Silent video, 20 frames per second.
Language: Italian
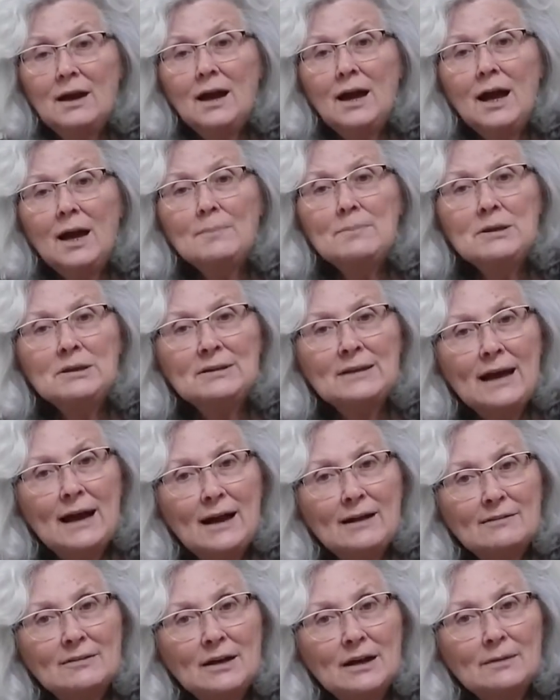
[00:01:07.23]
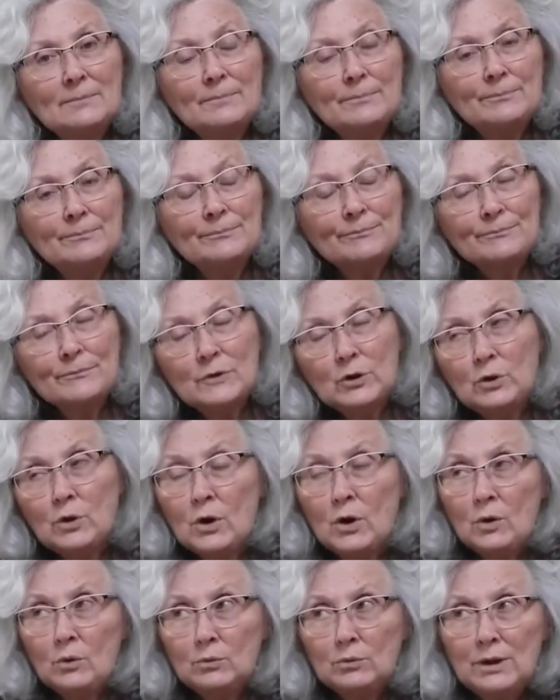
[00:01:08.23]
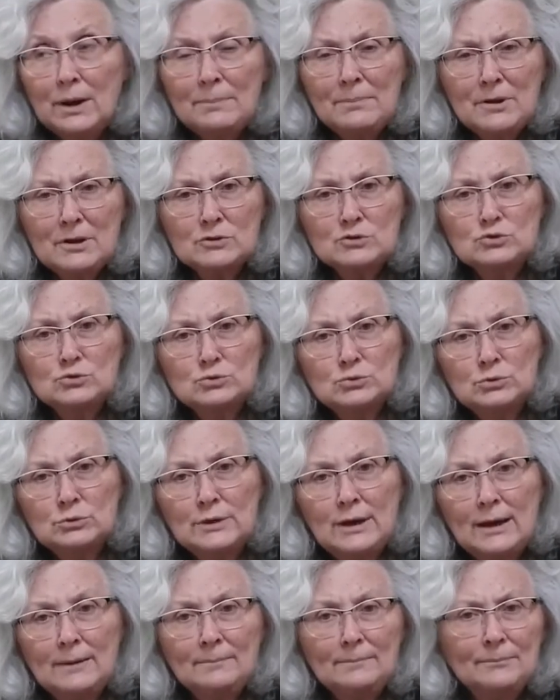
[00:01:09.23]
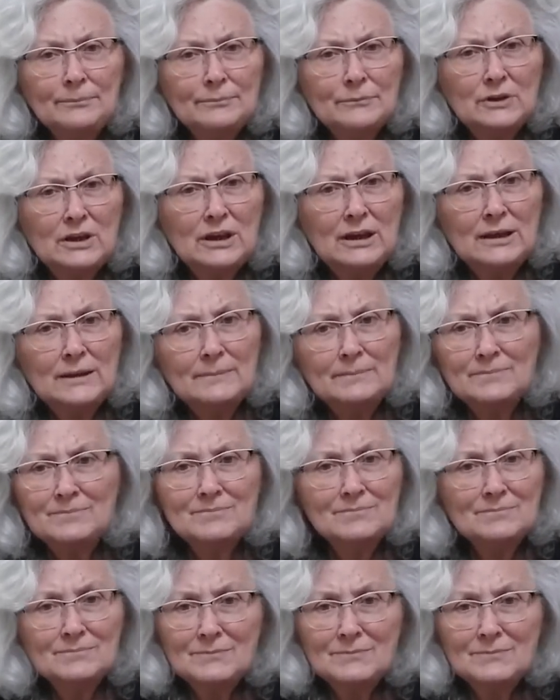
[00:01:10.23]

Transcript: abitava una persona che